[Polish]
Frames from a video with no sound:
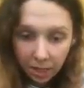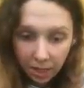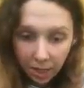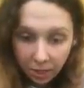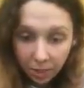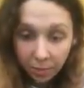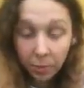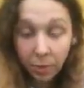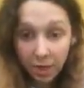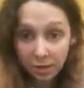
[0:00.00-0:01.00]
ale żeby
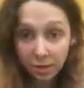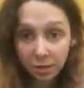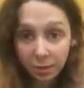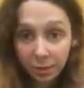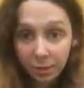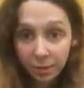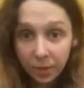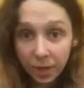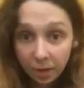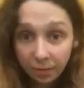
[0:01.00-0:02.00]
pokazać,
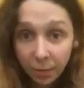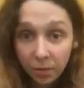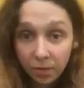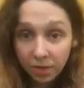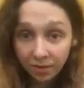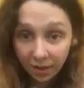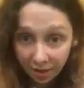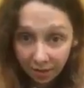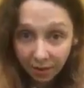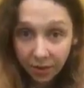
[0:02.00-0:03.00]
jak w Polsce
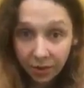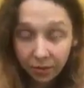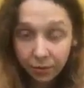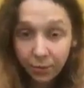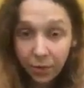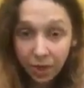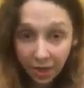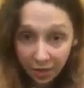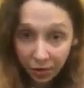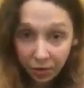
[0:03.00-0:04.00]
wykrywa się i
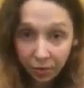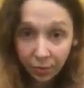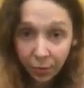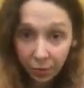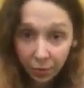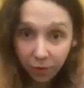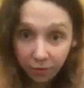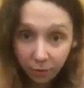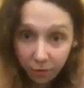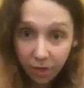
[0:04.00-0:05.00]
leczy
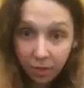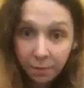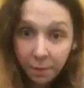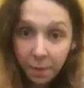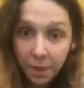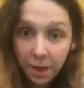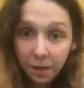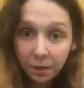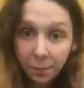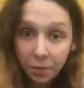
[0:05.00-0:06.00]
koronawirusa
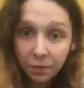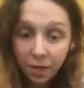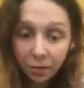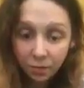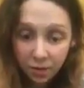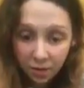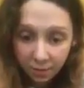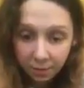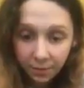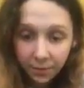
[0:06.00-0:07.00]
w porównaniu z
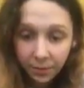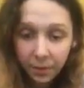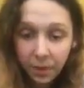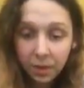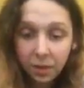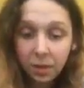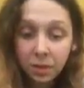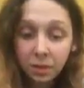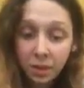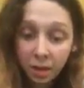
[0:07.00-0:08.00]
tym,
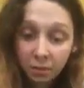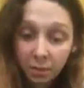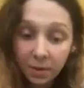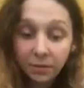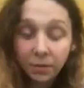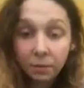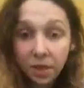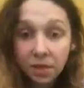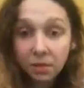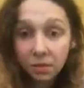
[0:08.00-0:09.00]
jakie mamy
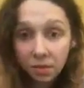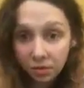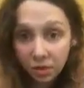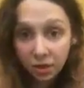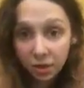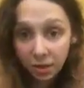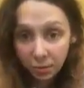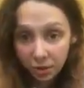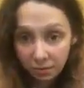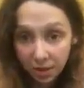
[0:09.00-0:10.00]
informacje dostarczane nam
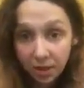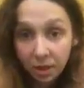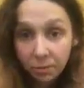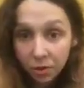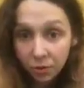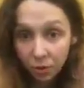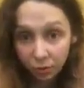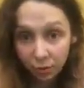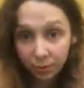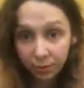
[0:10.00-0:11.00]
przez media i przez rząd.